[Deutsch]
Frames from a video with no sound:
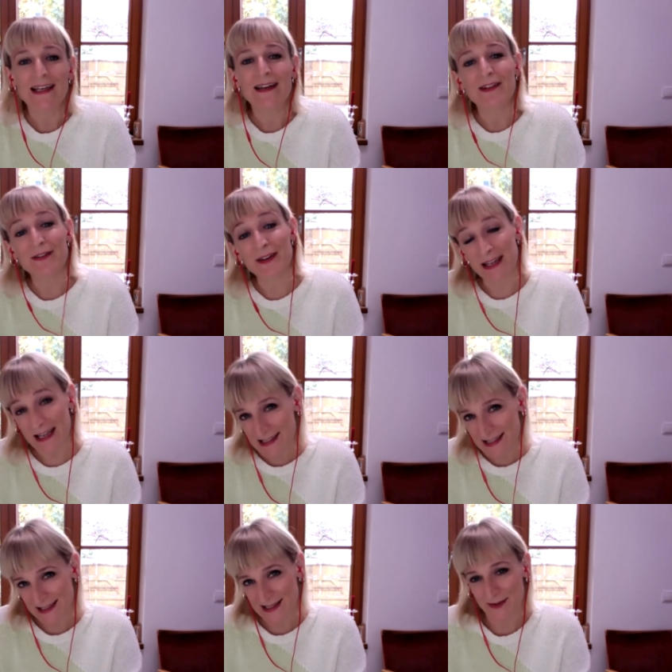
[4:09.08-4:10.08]
Wir
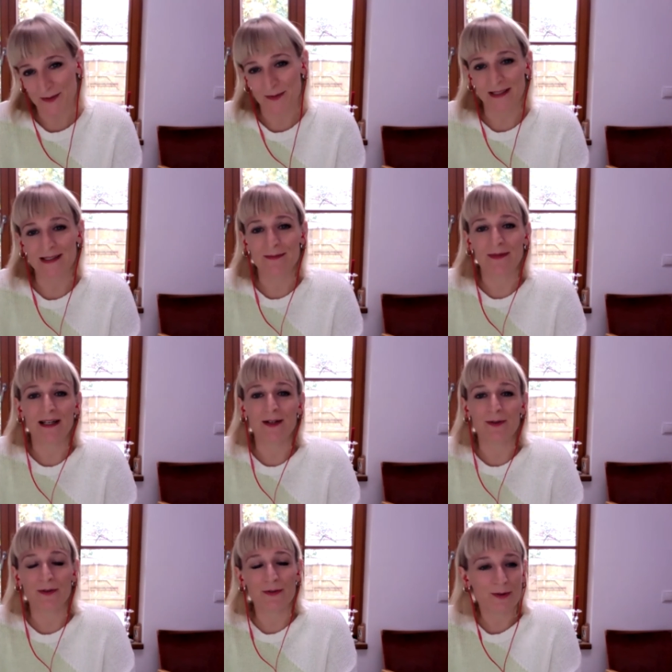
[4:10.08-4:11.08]
vergessen das nur manchmal
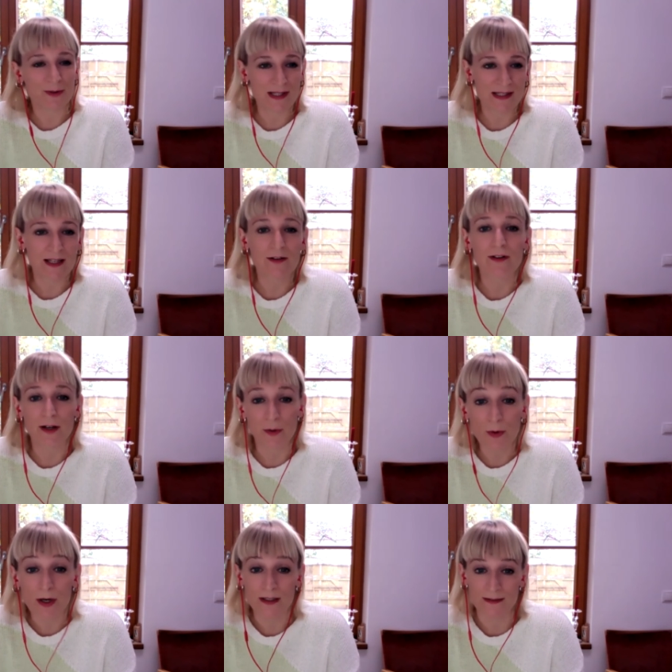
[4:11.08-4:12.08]
und fühlen uns dann
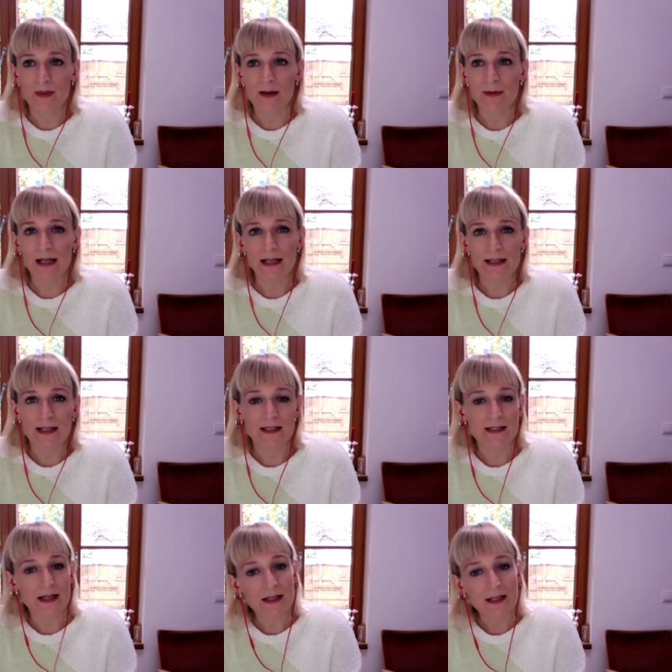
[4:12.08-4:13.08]
verloren. Aber allein der
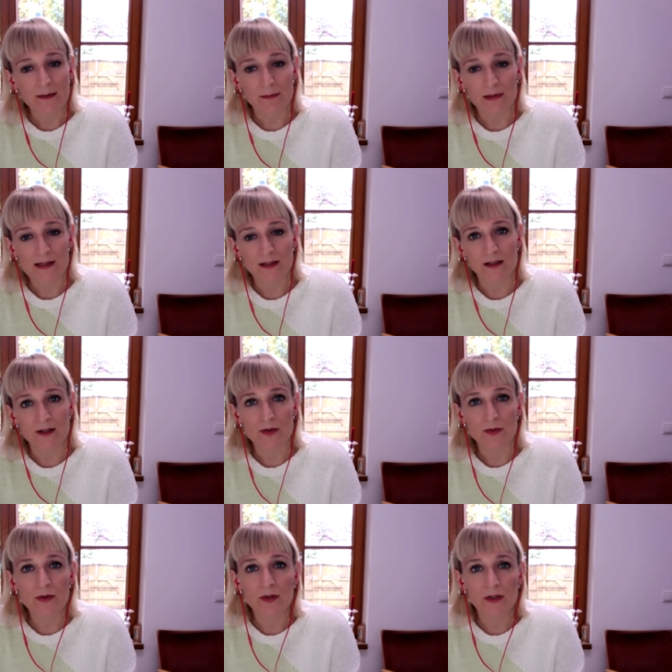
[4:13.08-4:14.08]
Gedanke eben, dass die
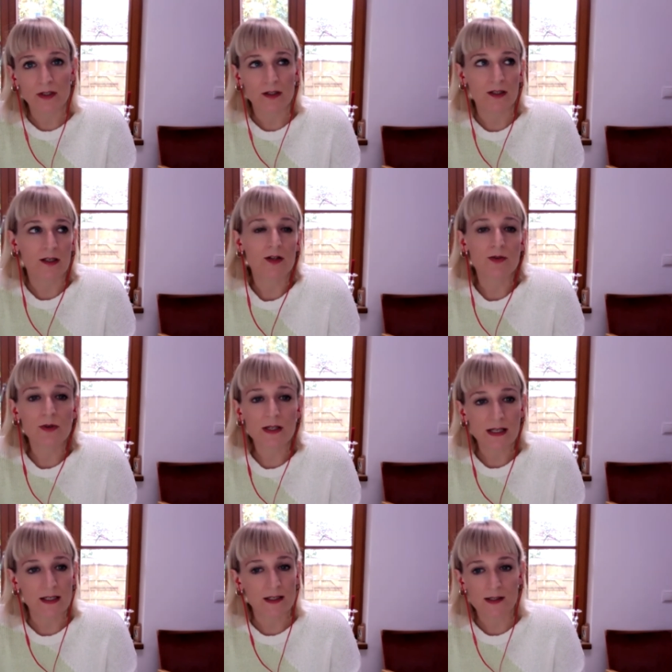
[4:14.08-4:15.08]
Natur, in der Natur
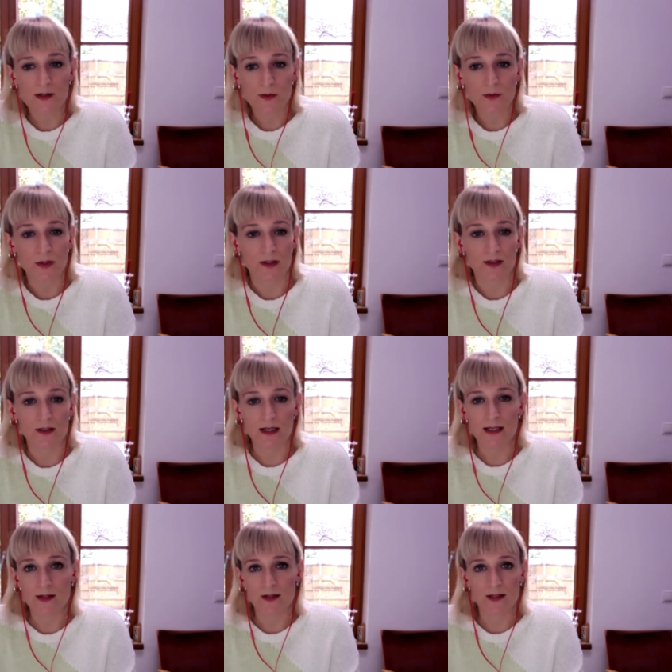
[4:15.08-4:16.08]
ist alles zyklisch,
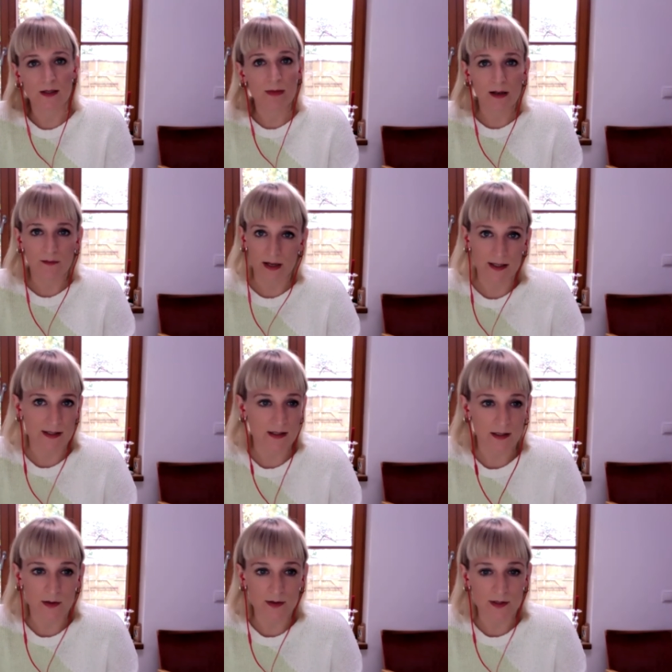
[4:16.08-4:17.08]
also es ist immer ein
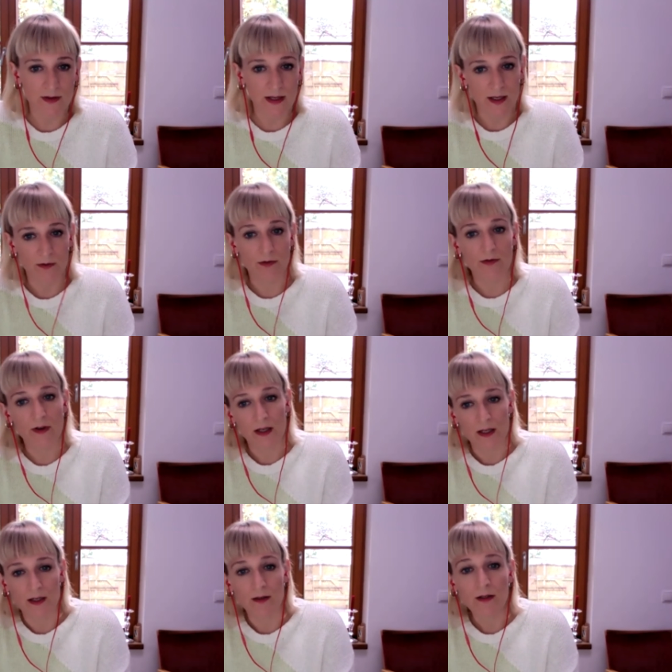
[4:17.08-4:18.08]
Wechsel aus Werden und
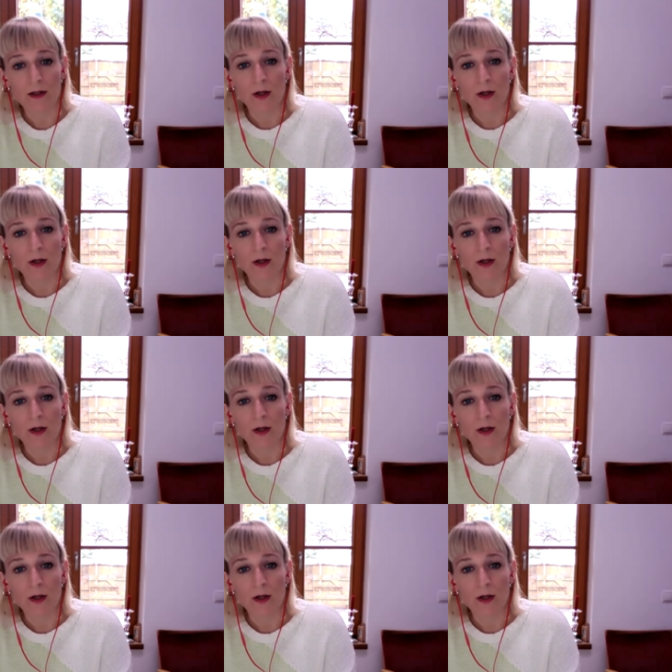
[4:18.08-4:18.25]
Vergehen.